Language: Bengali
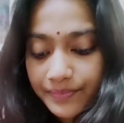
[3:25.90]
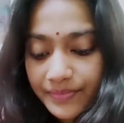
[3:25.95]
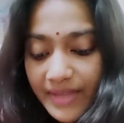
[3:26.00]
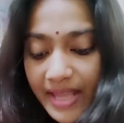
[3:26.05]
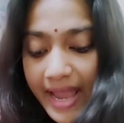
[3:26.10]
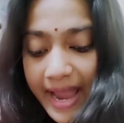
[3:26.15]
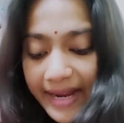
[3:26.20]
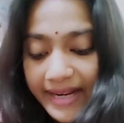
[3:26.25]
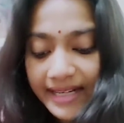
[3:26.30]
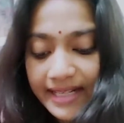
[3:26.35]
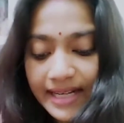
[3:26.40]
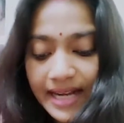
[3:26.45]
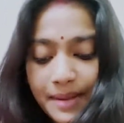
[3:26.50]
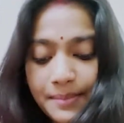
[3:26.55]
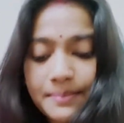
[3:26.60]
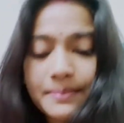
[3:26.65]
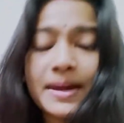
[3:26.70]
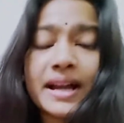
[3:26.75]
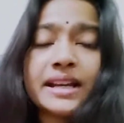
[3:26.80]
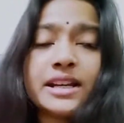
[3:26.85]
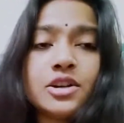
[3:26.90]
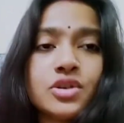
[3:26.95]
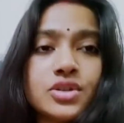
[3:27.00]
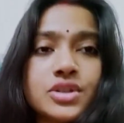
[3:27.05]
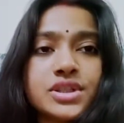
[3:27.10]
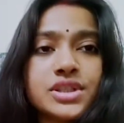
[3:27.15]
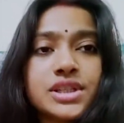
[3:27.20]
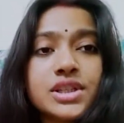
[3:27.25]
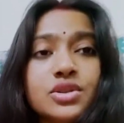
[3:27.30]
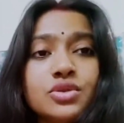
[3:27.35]
এক কাপ মানে
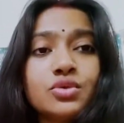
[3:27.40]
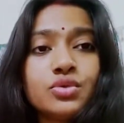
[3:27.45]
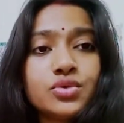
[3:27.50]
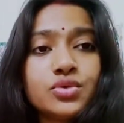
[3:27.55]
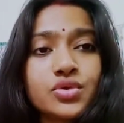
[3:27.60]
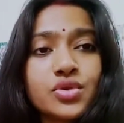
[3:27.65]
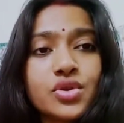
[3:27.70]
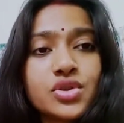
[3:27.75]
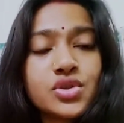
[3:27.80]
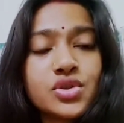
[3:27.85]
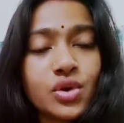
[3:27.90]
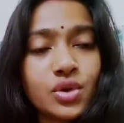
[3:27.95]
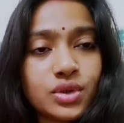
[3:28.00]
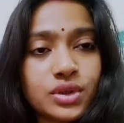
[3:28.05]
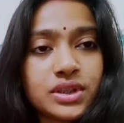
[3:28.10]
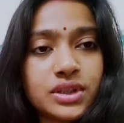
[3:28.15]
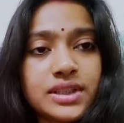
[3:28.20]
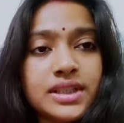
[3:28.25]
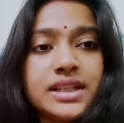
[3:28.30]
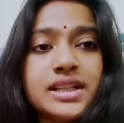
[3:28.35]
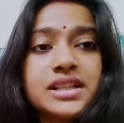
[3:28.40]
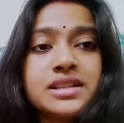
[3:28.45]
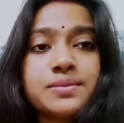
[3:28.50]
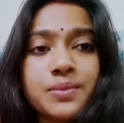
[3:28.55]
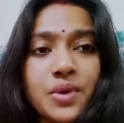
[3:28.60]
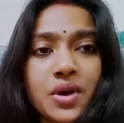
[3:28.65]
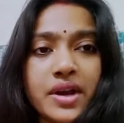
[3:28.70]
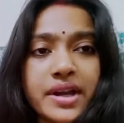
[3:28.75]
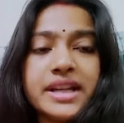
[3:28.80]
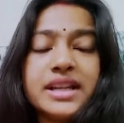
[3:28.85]
হচ্ছে দুশো ছত্রিশ
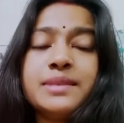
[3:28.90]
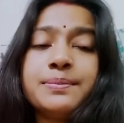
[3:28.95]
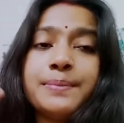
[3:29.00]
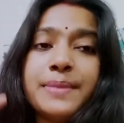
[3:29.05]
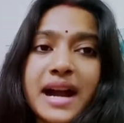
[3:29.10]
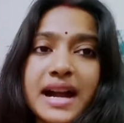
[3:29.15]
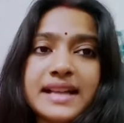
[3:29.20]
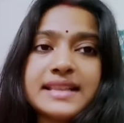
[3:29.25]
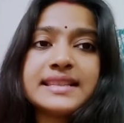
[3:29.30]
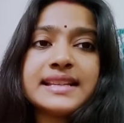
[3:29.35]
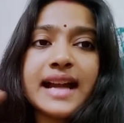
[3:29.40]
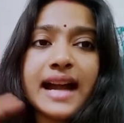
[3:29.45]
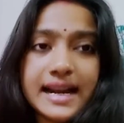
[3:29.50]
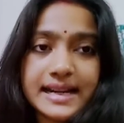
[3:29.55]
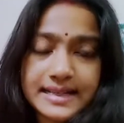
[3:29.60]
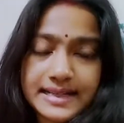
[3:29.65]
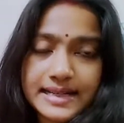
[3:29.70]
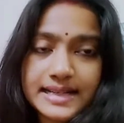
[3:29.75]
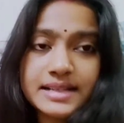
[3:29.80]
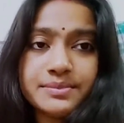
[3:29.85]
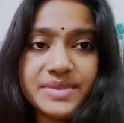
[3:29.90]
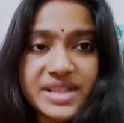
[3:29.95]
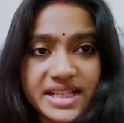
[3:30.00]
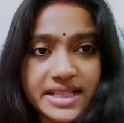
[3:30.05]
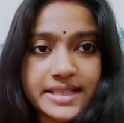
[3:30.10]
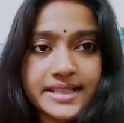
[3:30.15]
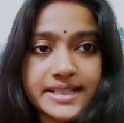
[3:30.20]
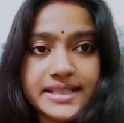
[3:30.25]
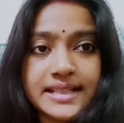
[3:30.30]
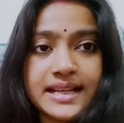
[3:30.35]
পয়েন্ট পাঁচ আট আট
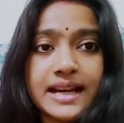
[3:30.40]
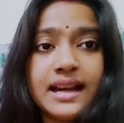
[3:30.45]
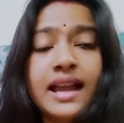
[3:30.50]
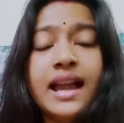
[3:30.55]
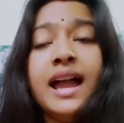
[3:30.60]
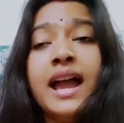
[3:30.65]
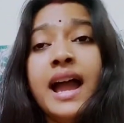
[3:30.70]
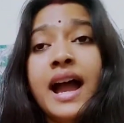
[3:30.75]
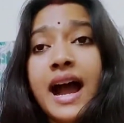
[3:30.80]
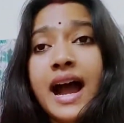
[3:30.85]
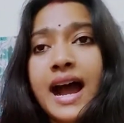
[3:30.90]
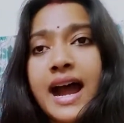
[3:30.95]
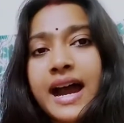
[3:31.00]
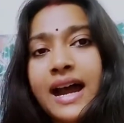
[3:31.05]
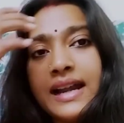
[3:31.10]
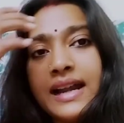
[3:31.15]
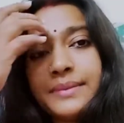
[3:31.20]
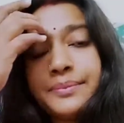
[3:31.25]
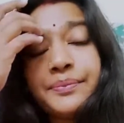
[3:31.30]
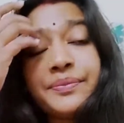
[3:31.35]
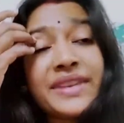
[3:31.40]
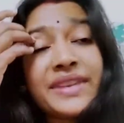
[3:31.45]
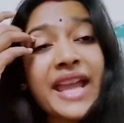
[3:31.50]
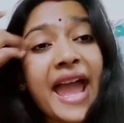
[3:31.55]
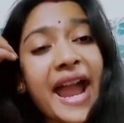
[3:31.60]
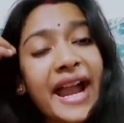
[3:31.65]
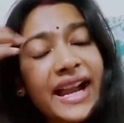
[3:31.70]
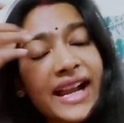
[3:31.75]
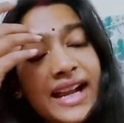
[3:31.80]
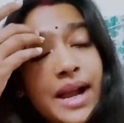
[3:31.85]
মিলিলিটার আর
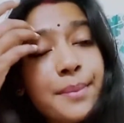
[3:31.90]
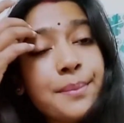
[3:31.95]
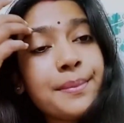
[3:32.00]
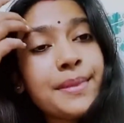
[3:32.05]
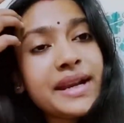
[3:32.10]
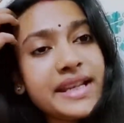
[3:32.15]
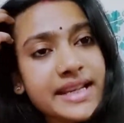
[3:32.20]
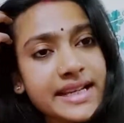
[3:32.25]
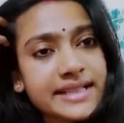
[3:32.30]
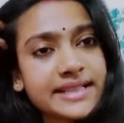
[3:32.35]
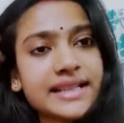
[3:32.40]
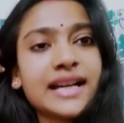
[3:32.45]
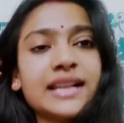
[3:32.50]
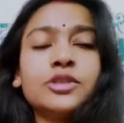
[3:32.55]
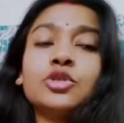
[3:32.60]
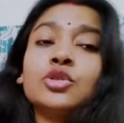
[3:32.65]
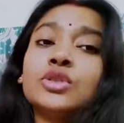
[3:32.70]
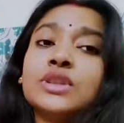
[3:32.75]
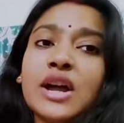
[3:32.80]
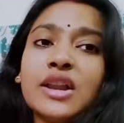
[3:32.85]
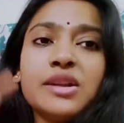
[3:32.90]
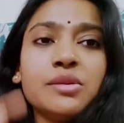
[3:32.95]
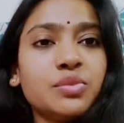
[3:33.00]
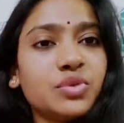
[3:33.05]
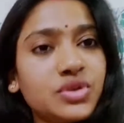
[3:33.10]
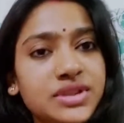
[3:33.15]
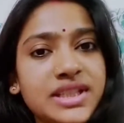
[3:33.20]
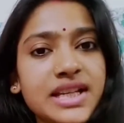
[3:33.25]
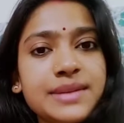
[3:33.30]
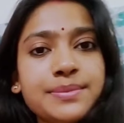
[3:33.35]
এক কাপ মানে এটা তো তাহলে
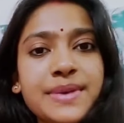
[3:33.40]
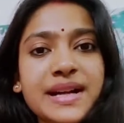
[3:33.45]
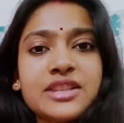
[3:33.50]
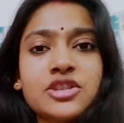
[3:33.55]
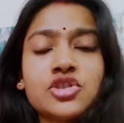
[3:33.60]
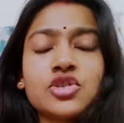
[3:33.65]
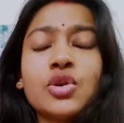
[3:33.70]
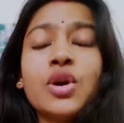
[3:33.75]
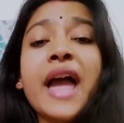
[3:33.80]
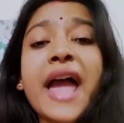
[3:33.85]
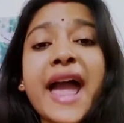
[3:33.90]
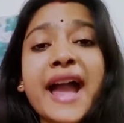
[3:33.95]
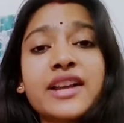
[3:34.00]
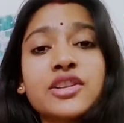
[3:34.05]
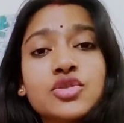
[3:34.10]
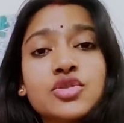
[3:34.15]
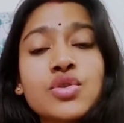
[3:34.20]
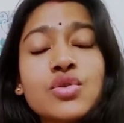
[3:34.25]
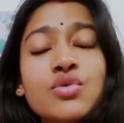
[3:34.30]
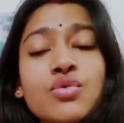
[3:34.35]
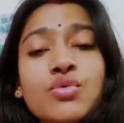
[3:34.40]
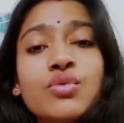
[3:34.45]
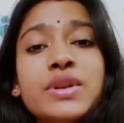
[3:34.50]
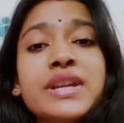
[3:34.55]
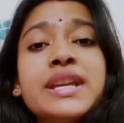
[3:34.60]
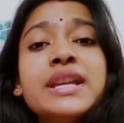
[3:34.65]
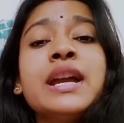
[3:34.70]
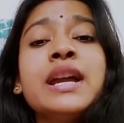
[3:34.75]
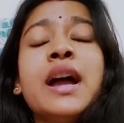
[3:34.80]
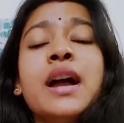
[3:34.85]
বুঝতেই পারছো একশো
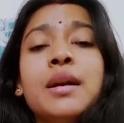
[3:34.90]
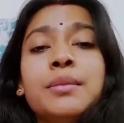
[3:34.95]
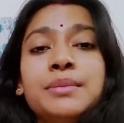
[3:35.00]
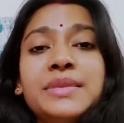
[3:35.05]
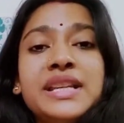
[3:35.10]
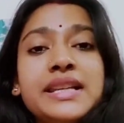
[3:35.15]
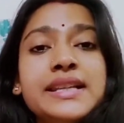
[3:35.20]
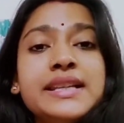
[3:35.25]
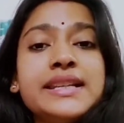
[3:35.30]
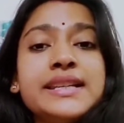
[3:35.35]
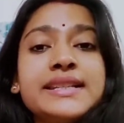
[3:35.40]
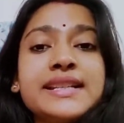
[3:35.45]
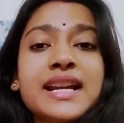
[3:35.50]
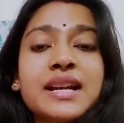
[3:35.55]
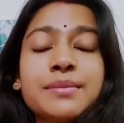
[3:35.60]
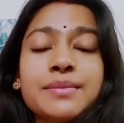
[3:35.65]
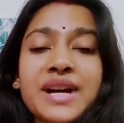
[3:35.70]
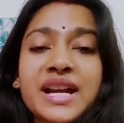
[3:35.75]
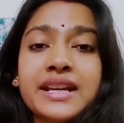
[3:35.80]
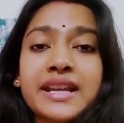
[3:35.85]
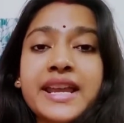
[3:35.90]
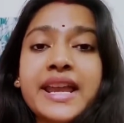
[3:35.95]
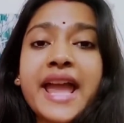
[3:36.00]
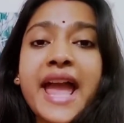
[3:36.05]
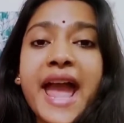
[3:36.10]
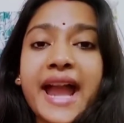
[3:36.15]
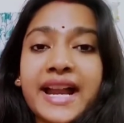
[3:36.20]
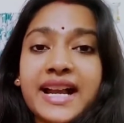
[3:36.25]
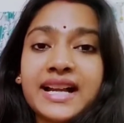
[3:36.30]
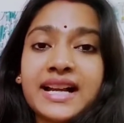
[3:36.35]
কুড়ি মিলিলিটার মানে
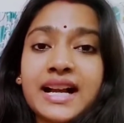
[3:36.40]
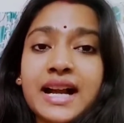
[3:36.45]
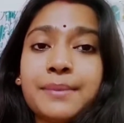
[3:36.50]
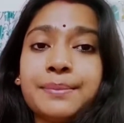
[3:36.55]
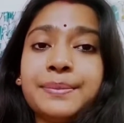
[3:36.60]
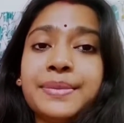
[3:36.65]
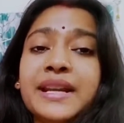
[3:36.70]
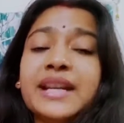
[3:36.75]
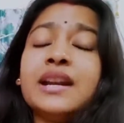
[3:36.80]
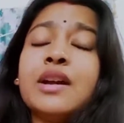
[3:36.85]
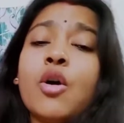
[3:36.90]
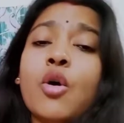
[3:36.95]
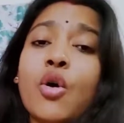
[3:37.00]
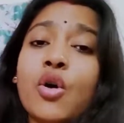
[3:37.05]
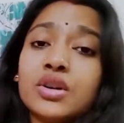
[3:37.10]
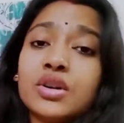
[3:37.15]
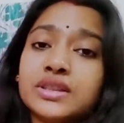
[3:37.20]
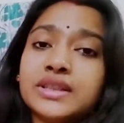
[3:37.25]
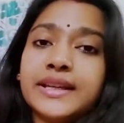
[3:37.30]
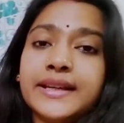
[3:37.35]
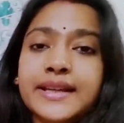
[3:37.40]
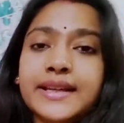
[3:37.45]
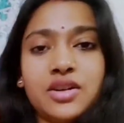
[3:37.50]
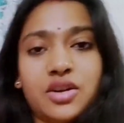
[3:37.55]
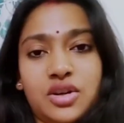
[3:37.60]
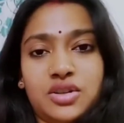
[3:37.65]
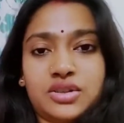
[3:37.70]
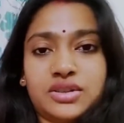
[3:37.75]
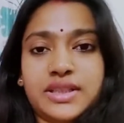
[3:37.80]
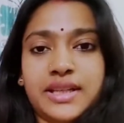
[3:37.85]
এক কাপের অর্ধেকের
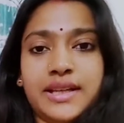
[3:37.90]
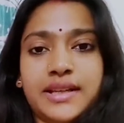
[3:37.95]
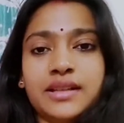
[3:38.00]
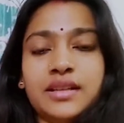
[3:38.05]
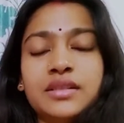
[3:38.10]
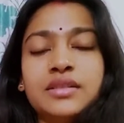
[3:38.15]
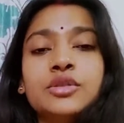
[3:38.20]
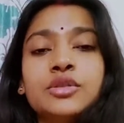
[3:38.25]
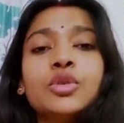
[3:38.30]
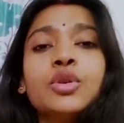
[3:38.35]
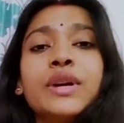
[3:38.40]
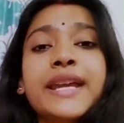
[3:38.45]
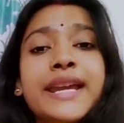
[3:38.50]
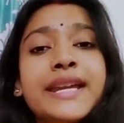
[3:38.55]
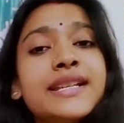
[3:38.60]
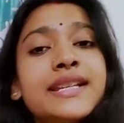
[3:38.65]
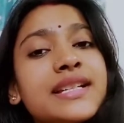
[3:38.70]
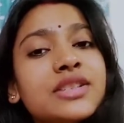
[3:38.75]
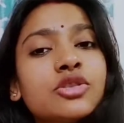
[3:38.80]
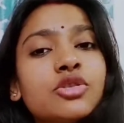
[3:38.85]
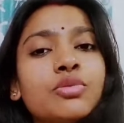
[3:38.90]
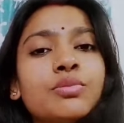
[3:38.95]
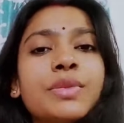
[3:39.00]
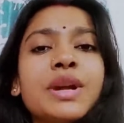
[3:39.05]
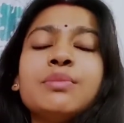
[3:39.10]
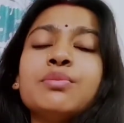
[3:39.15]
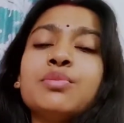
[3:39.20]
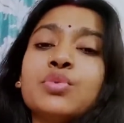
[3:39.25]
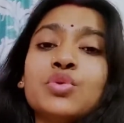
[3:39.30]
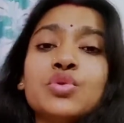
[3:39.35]
অর্ধেক তো এইটা তোমরা
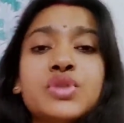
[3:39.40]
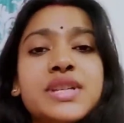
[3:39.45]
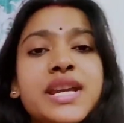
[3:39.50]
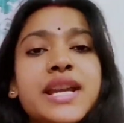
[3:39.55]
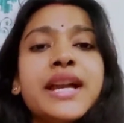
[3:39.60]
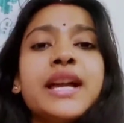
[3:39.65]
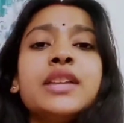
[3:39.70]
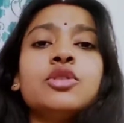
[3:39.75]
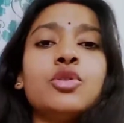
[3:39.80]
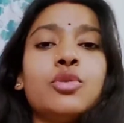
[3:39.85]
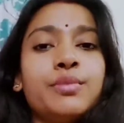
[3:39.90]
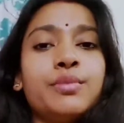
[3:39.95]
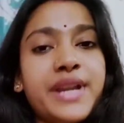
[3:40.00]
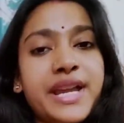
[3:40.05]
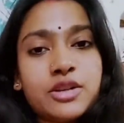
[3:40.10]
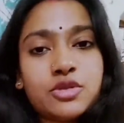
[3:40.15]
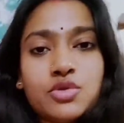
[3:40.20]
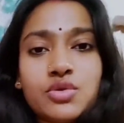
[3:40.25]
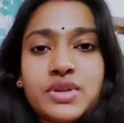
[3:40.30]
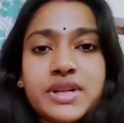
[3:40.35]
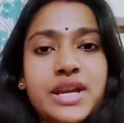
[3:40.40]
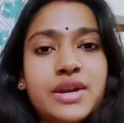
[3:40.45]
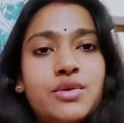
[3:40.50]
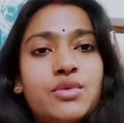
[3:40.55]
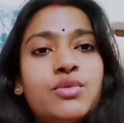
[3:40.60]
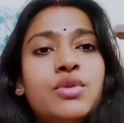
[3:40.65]
বুঝে তোমরা একটু খেও